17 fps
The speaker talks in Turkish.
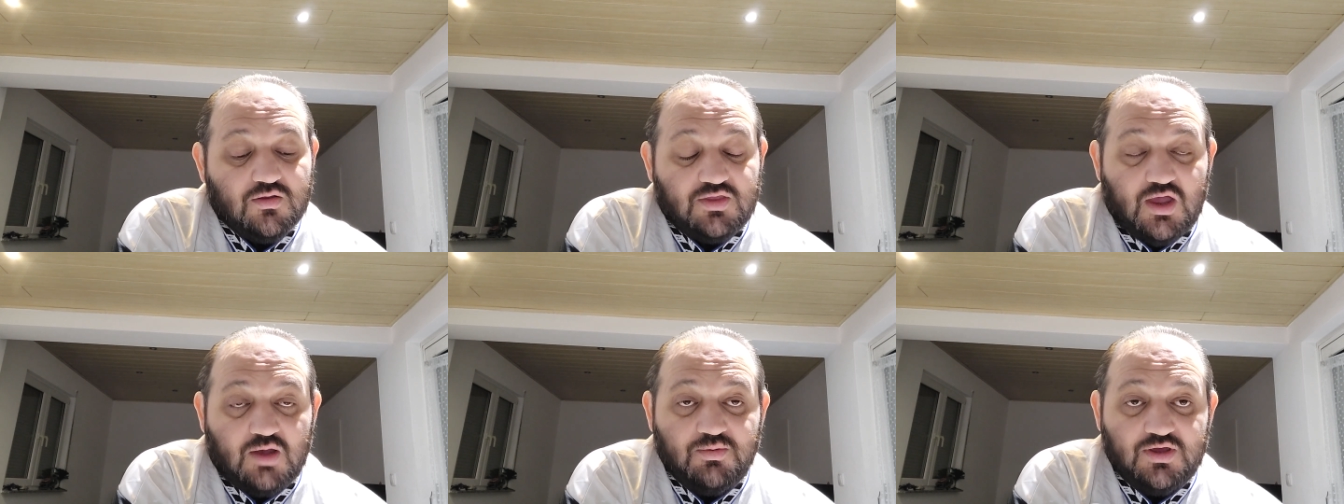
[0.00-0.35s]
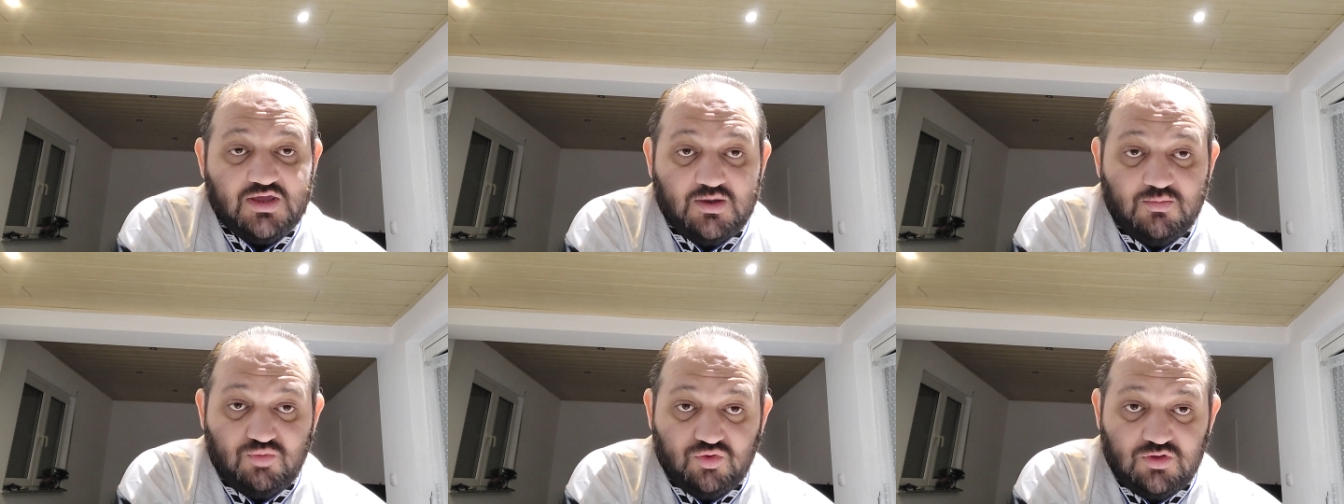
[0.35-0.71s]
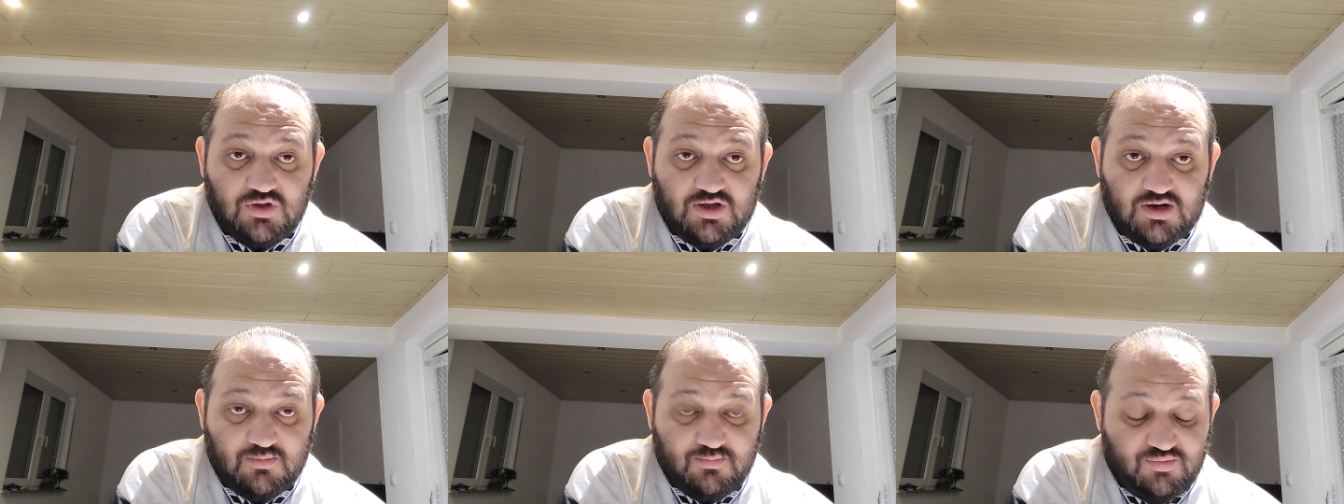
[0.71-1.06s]
Tabii ki
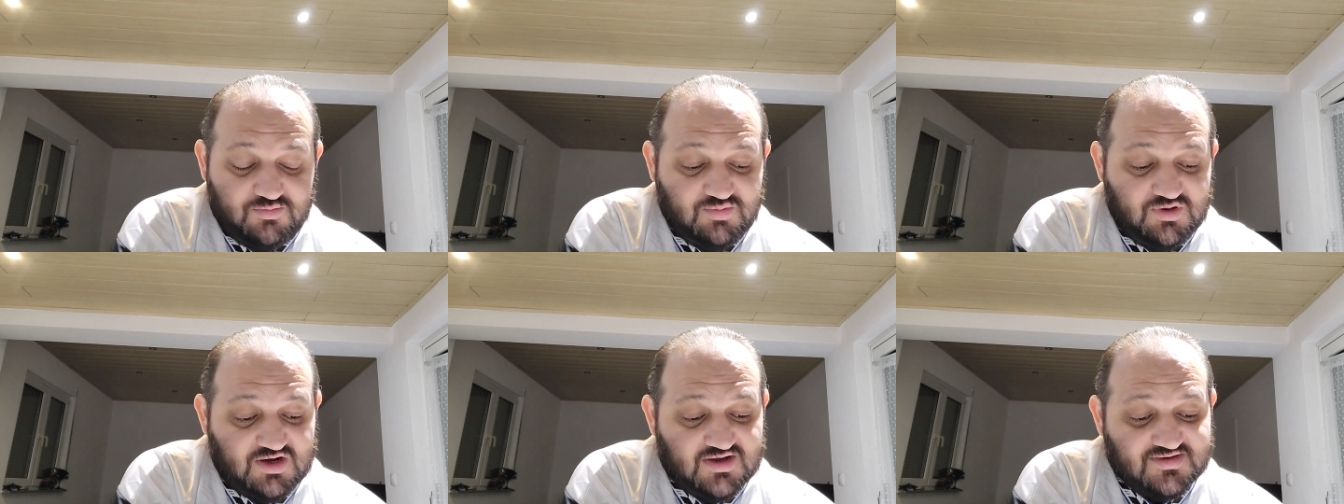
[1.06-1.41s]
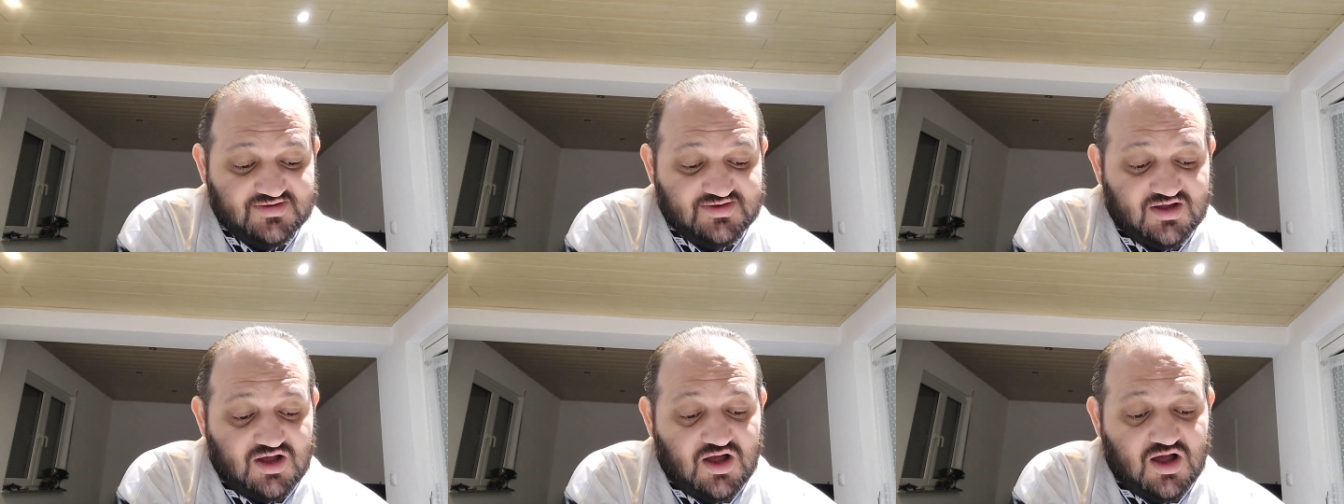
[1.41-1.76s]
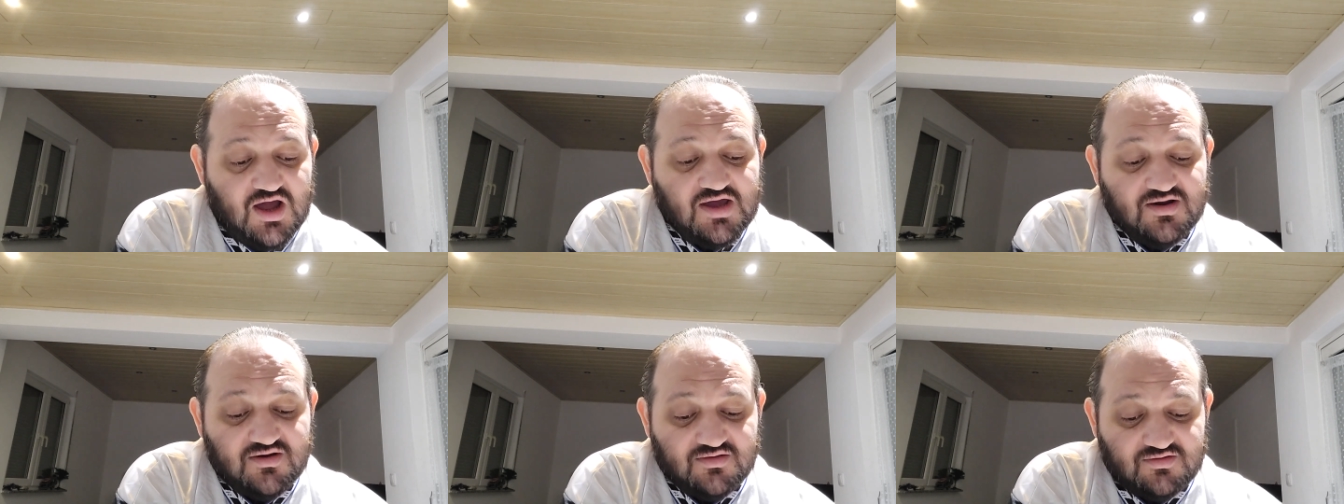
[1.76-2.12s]
bunlara biraz daha
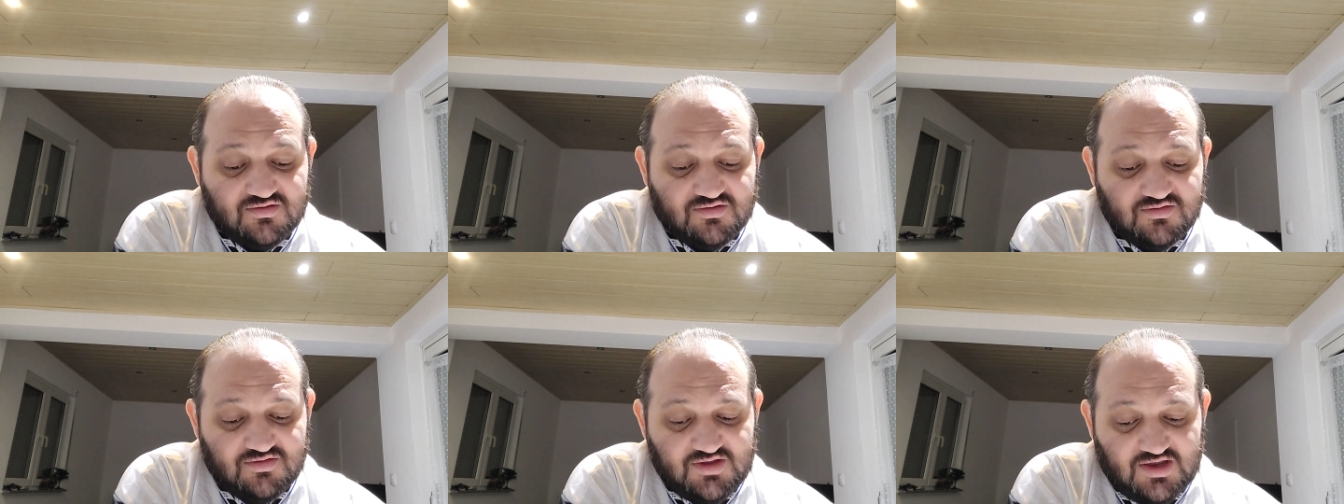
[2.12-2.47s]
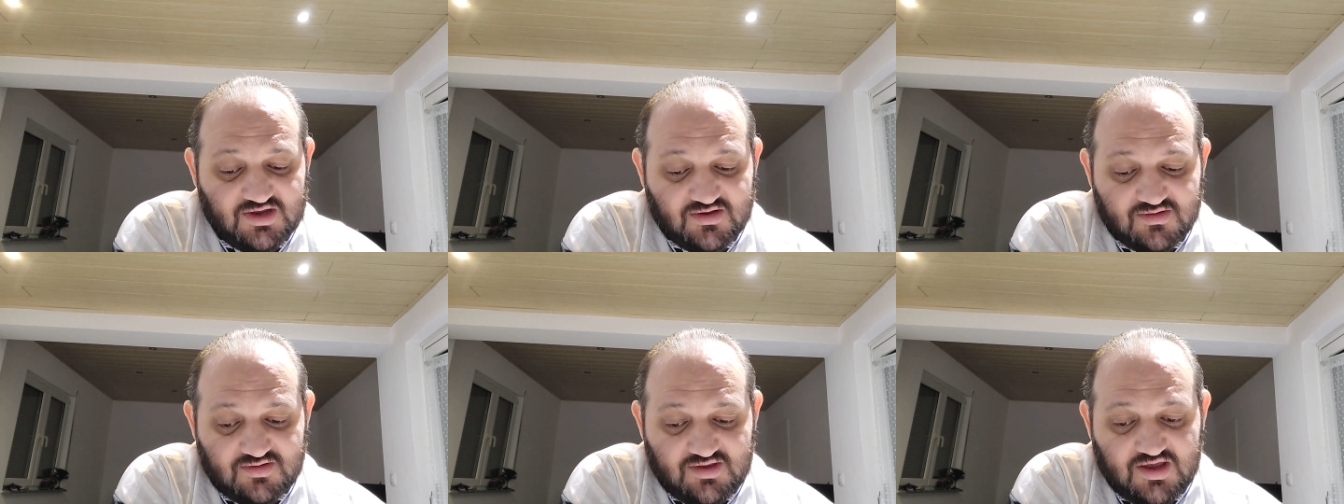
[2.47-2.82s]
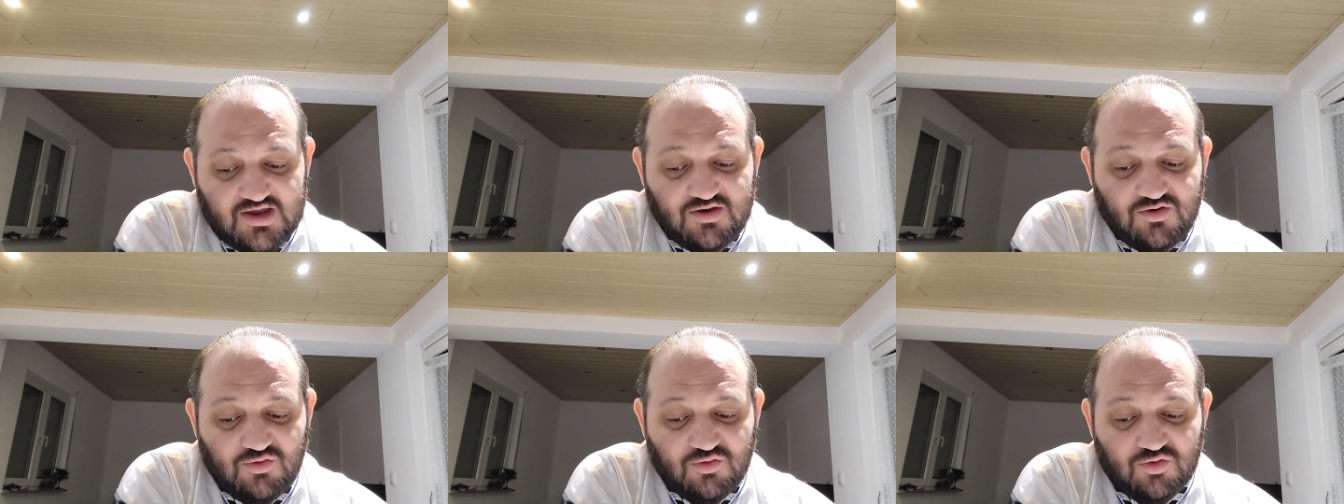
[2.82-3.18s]
ayrıntılı de,
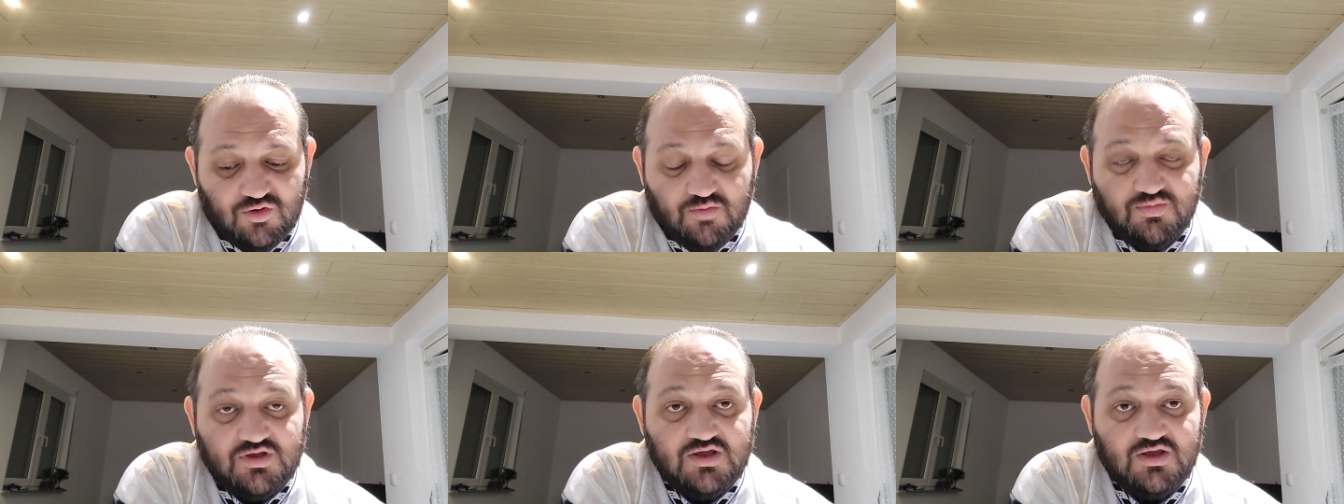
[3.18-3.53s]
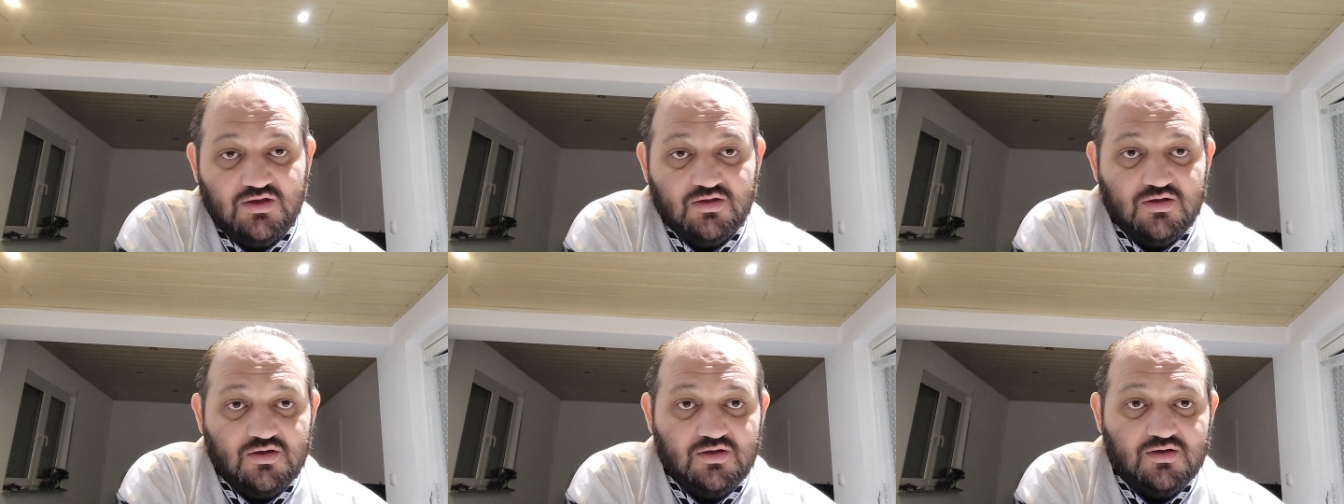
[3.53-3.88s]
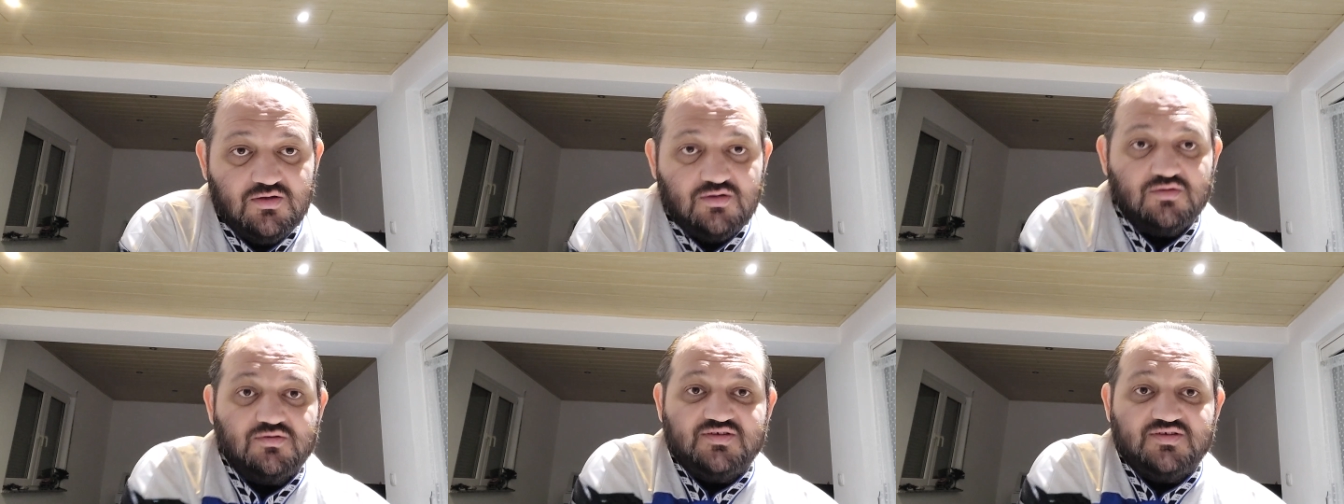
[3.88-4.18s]
değiniyorum ki e,